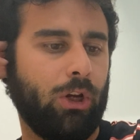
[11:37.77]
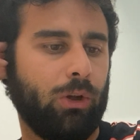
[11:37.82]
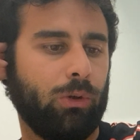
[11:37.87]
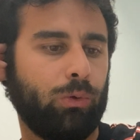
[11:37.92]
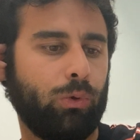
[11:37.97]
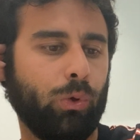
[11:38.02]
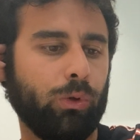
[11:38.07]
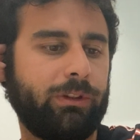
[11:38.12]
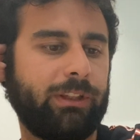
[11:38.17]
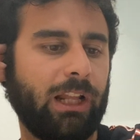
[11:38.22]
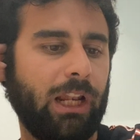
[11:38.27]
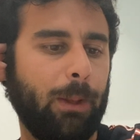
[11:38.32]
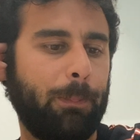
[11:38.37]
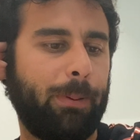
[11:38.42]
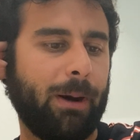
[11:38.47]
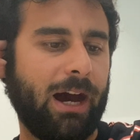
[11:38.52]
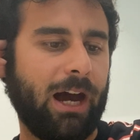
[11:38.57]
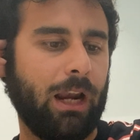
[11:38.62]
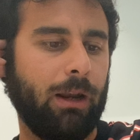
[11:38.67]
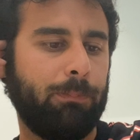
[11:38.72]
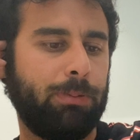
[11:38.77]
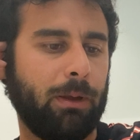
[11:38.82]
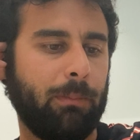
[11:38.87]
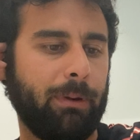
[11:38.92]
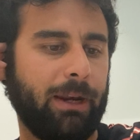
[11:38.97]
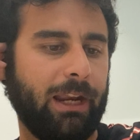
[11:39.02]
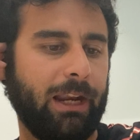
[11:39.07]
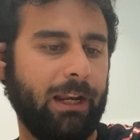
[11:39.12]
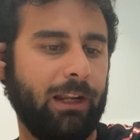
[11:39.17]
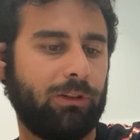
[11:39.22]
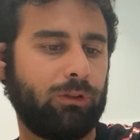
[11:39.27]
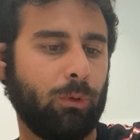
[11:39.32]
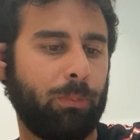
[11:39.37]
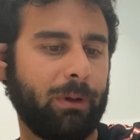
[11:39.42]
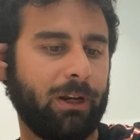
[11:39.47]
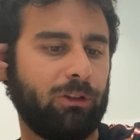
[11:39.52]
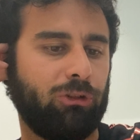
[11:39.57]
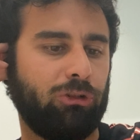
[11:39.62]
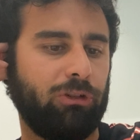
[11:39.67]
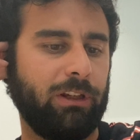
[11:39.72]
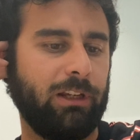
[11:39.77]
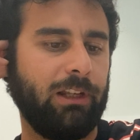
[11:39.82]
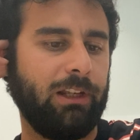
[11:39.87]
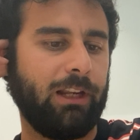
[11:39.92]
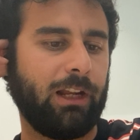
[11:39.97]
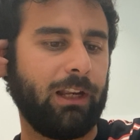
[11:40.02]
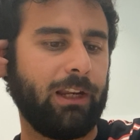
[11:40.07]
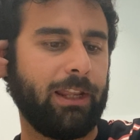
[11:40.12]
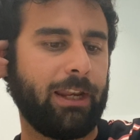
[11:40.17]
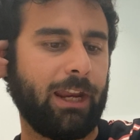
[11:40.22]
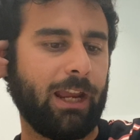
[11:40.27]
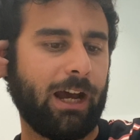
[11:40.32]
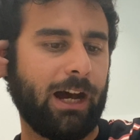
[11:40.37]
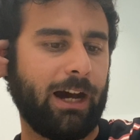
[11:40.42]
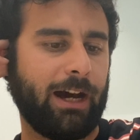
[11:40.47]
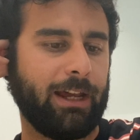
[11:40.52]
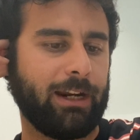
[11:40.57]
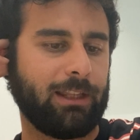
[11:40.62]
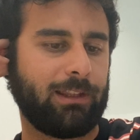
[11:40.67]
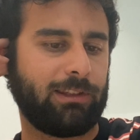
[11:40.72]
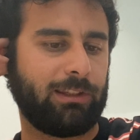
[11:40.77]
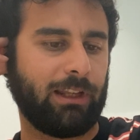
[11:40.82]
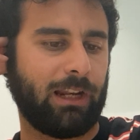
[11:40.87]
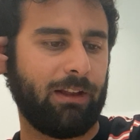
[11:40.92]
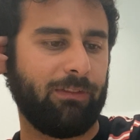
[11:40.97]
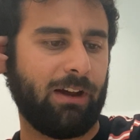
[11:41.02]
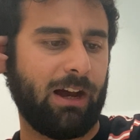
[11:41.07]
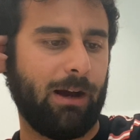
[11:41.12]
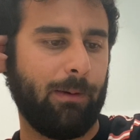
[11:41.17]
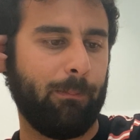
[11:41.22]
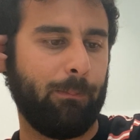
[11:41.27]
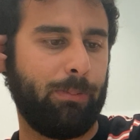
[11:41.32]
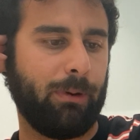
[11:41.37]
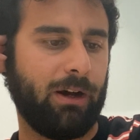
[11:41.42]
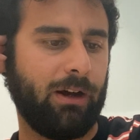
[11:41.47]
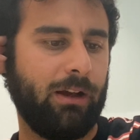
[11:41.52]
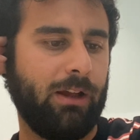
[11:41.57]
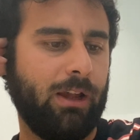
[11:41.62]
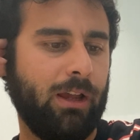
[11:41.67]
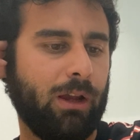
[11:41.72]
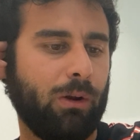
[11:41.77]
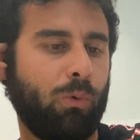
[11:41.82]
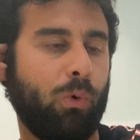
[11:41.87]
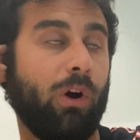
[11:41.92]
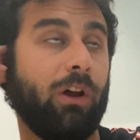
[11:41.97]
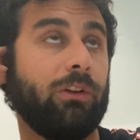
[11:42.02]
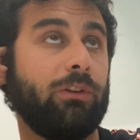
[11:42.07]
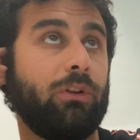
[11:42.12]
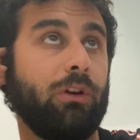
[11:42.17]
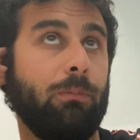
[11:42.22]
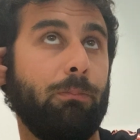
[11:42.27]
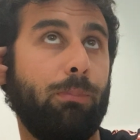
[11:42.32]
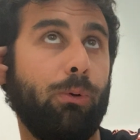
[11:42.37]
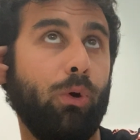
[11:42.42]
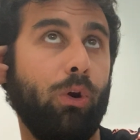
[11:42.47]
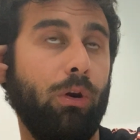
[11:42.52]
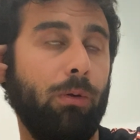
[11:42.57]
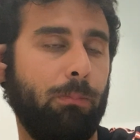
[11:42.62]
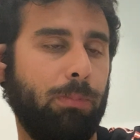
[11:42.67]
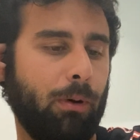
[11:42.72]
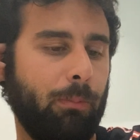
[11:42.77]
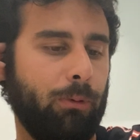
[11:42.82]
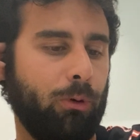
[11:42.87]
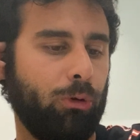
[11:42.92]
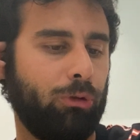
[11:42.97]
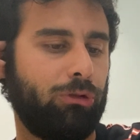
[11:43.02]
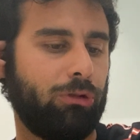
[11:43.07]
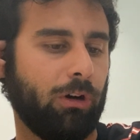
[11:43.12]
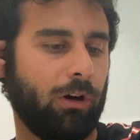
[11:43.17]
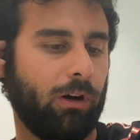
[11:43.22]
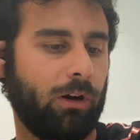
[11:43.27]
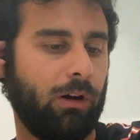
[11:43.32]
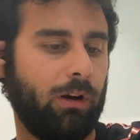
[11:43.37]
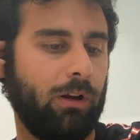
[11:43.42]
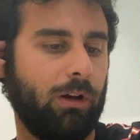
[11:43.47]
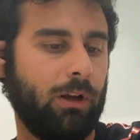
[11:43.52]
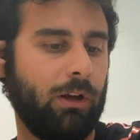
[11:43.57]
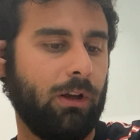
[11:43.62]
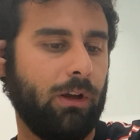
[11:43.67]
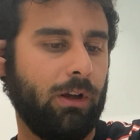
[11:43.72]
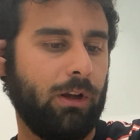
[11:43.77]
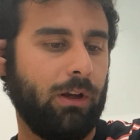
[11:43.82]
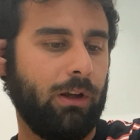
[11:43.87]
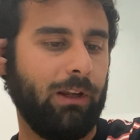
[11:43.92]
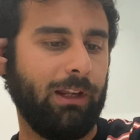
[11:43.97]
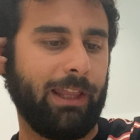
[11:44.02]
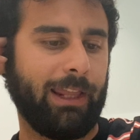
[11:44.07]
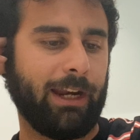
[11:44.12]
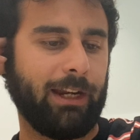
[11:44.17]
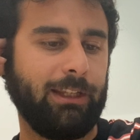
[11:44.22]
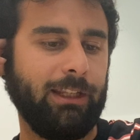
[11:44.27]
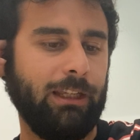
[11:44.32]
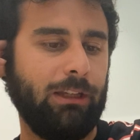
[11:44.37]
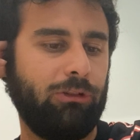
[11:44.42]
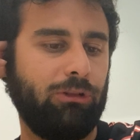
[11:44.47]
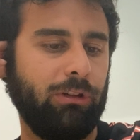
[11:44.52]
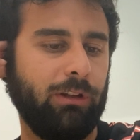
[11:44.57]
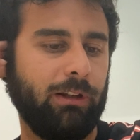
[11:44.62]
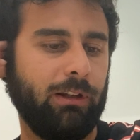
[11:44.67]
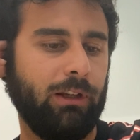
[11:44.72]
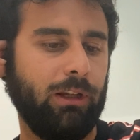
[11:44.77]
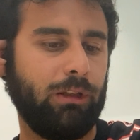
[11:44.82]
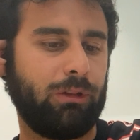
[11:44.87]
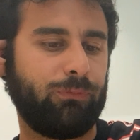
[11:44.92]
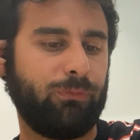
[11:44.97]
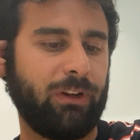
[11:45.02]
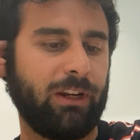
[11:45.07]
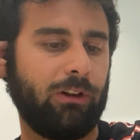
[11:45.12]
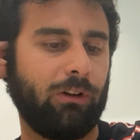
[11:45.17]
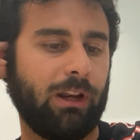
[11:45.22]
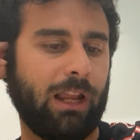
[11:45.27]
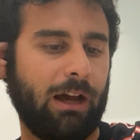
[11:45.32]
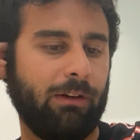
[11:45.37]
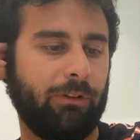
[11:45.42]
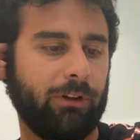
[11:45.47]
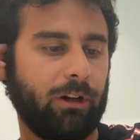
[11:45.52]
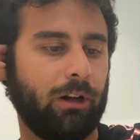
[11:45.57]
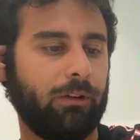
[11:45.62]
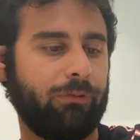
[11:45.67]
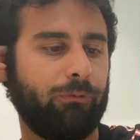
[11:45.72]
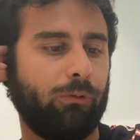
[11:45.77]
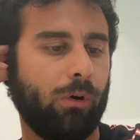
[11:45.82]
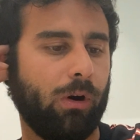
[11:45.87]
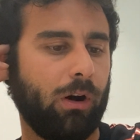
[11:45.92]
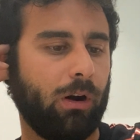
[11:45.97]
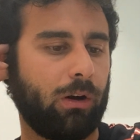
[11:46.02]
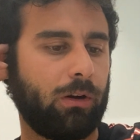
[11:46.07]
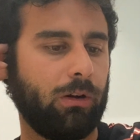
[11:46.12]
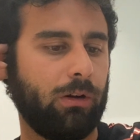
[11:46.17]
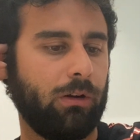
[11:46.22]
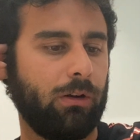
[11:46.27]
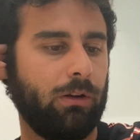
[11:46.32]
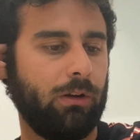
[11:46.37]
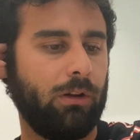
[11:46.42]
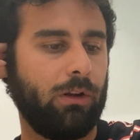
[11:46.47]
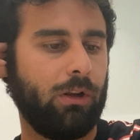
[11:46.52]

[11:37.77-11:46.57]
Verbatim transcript: Tutte le palpebre e le sopracciglia li riarse la vampa quando il bulbo bruciò. Le radici li sfrigolavano al fuoco.